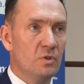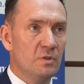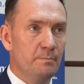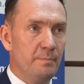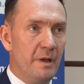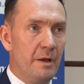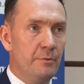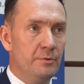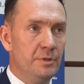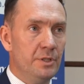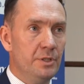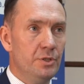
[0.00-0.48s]

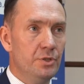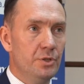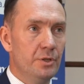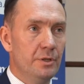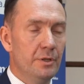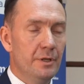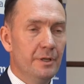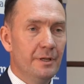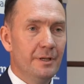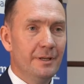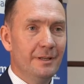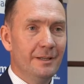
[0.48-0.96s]
spełnić
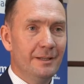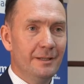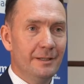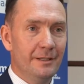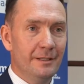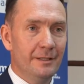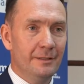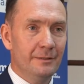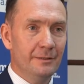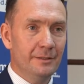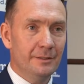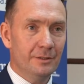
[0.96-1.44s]

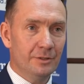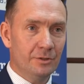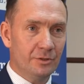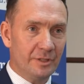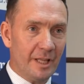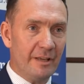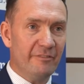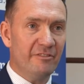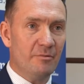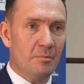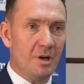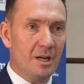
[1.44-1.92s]
e,
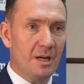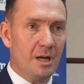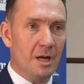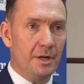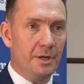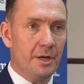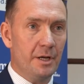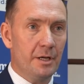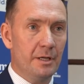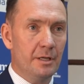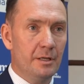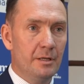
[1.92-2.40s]
te
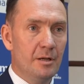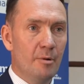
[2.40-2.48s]
wymagania.